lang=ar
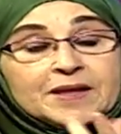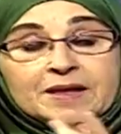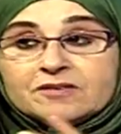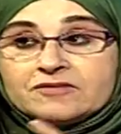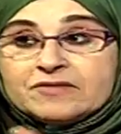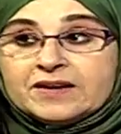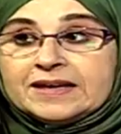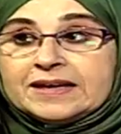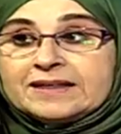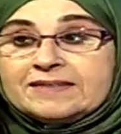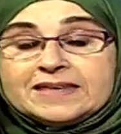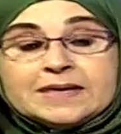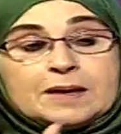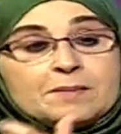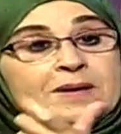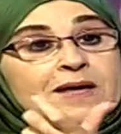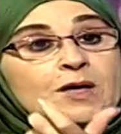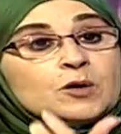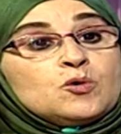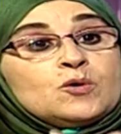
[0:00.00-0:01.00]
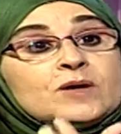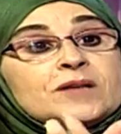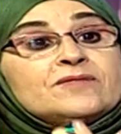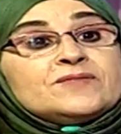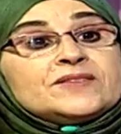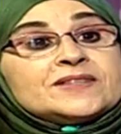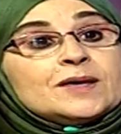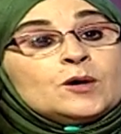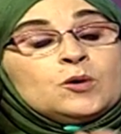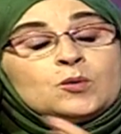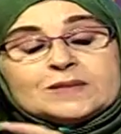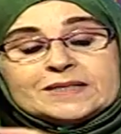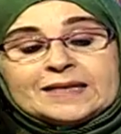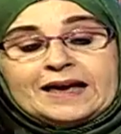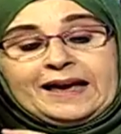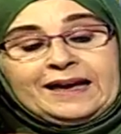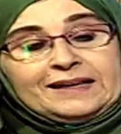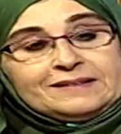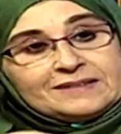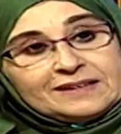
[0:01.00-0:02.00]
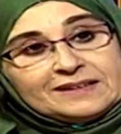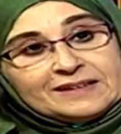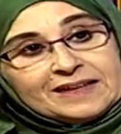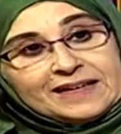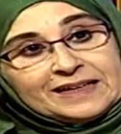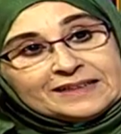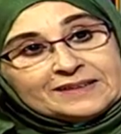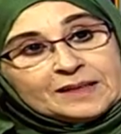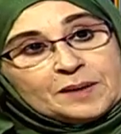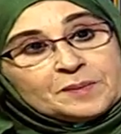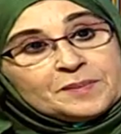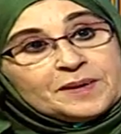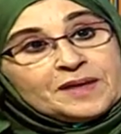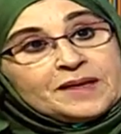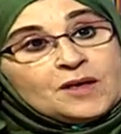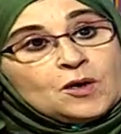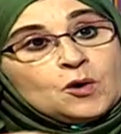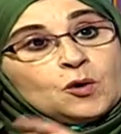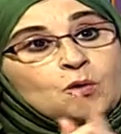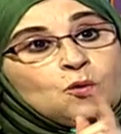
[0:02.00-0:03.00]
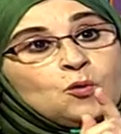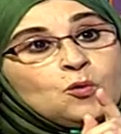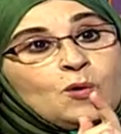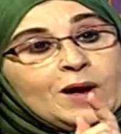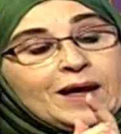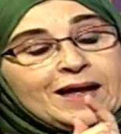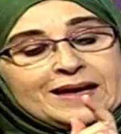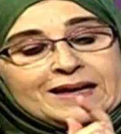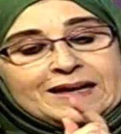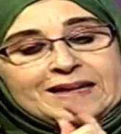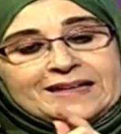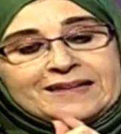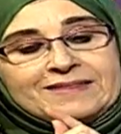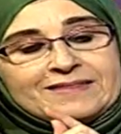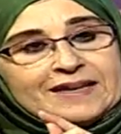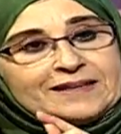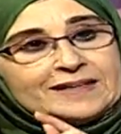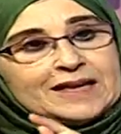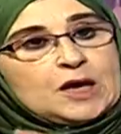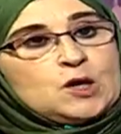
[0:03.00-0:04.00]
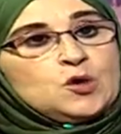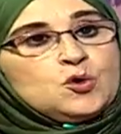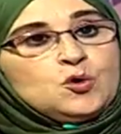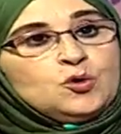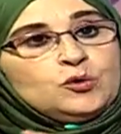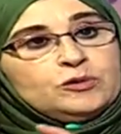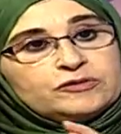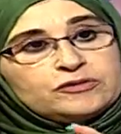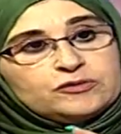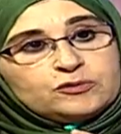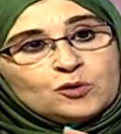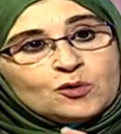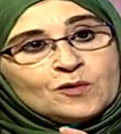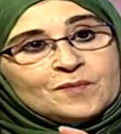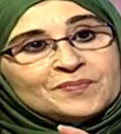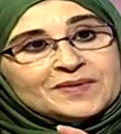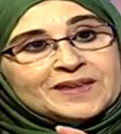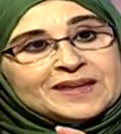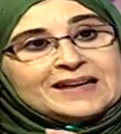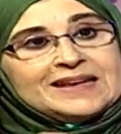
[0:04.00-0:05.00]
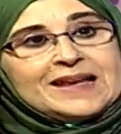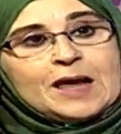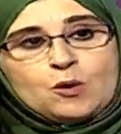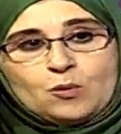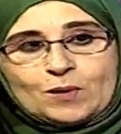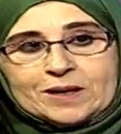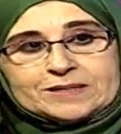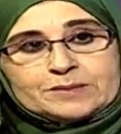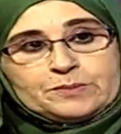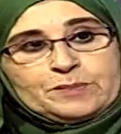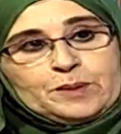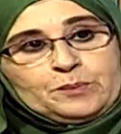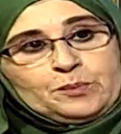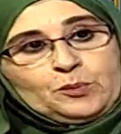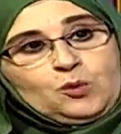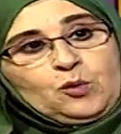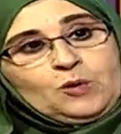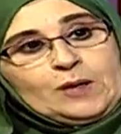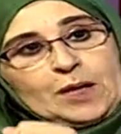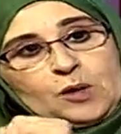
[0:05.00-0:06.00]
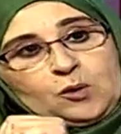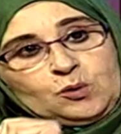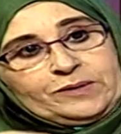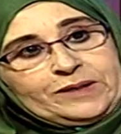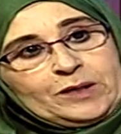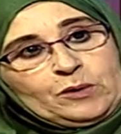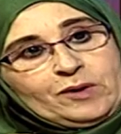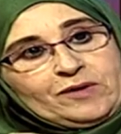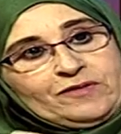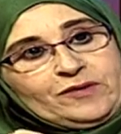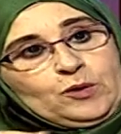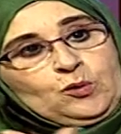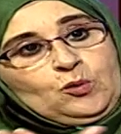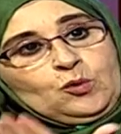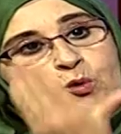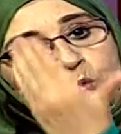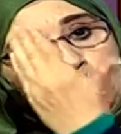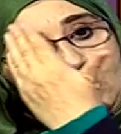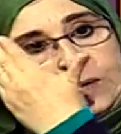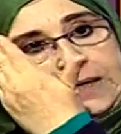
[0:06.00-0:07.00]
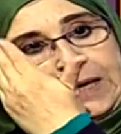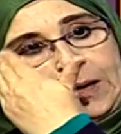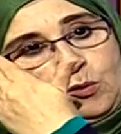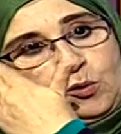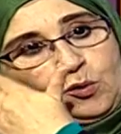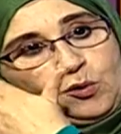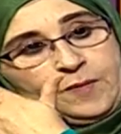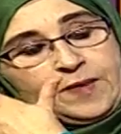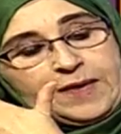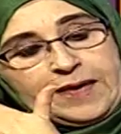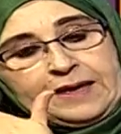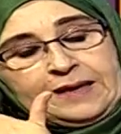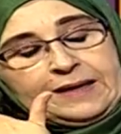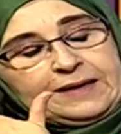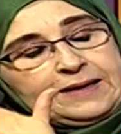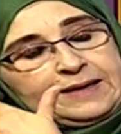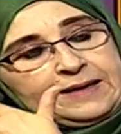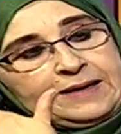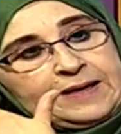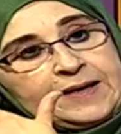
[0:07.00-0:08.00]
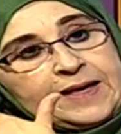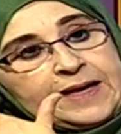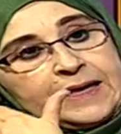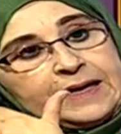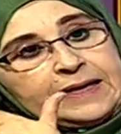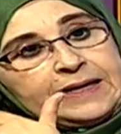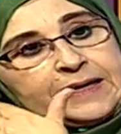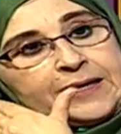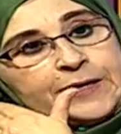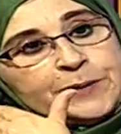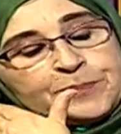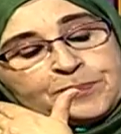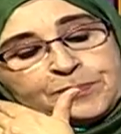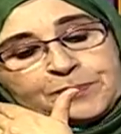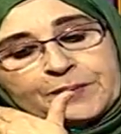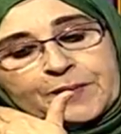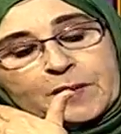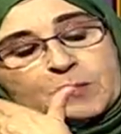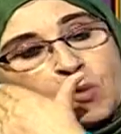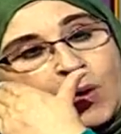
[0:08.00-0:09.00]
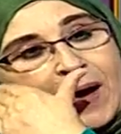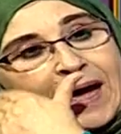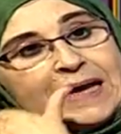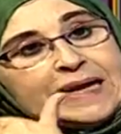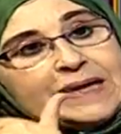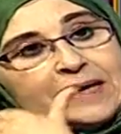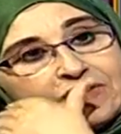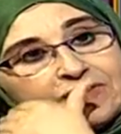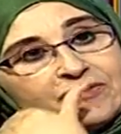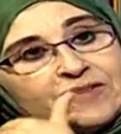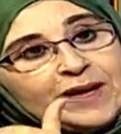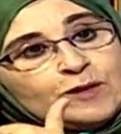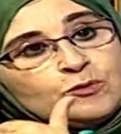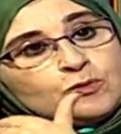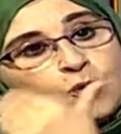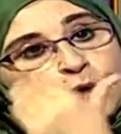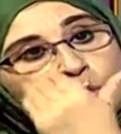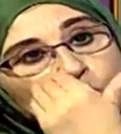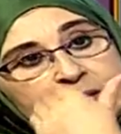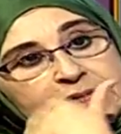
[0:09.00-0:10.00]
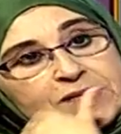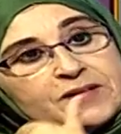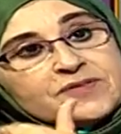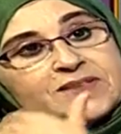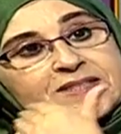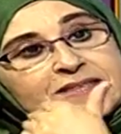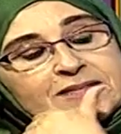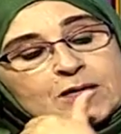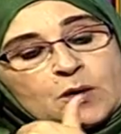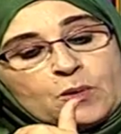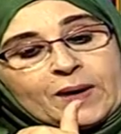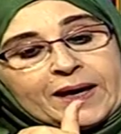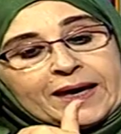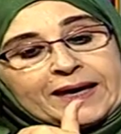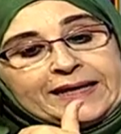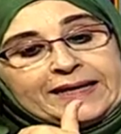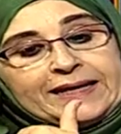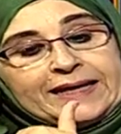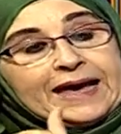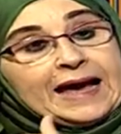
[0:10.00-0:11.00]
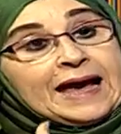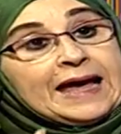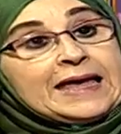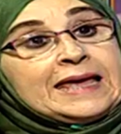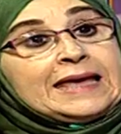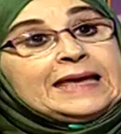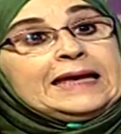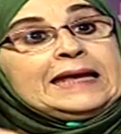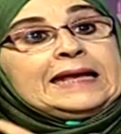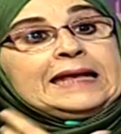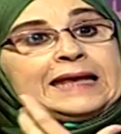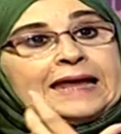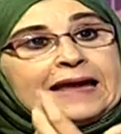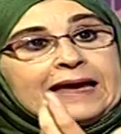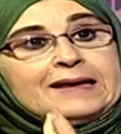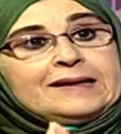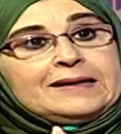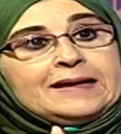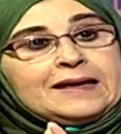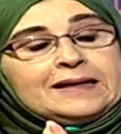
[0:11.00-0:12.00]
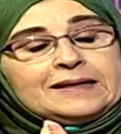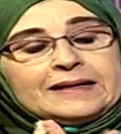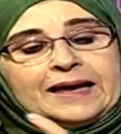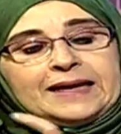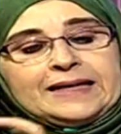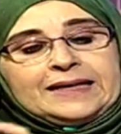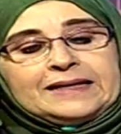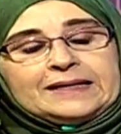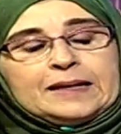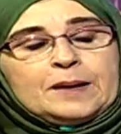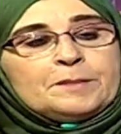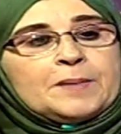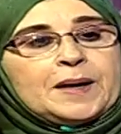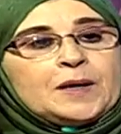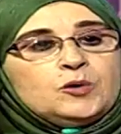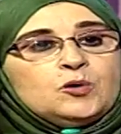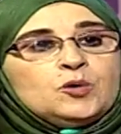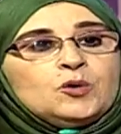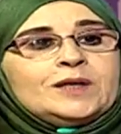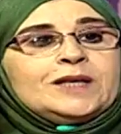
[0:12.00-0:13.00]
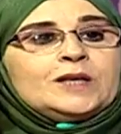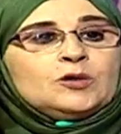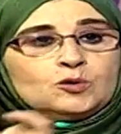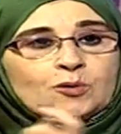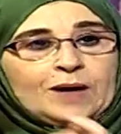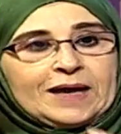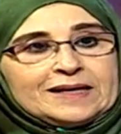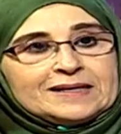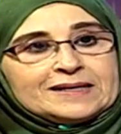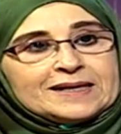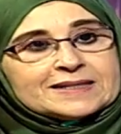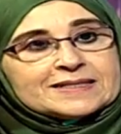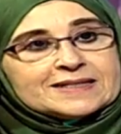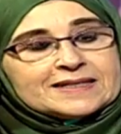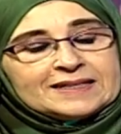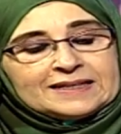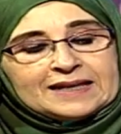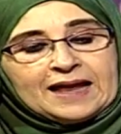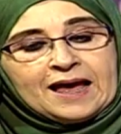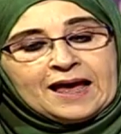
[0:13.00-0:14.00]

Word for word: فالذي يملك نفسه ساعة الغضب وإذا العنف له أسبابه له دوافعه له آه، آه، مخلفاته النفسية وغيرها إلا أننا حينما نريد أن نصل